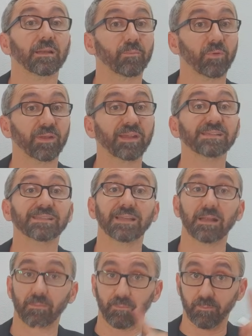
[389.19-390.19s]
le podrá
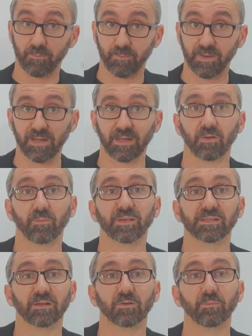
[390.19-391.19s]
instar para que lo
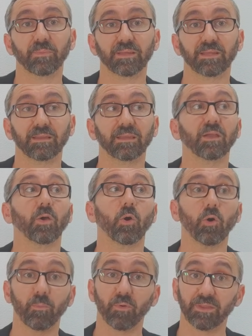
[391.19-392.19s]
pase al competente
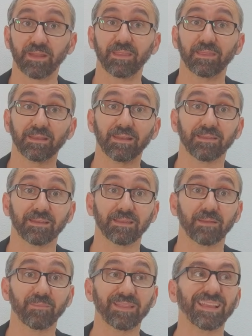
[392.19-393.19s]
o podrá decirle
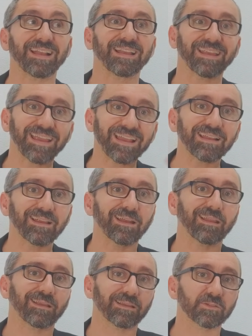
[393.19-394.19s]
directamente al que él
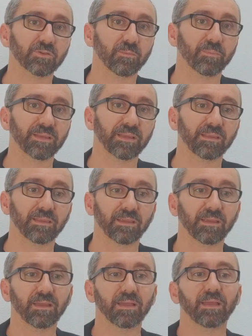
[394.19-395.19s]
cree que es
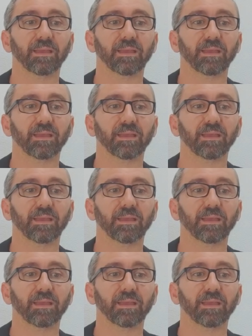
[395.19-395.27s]
competente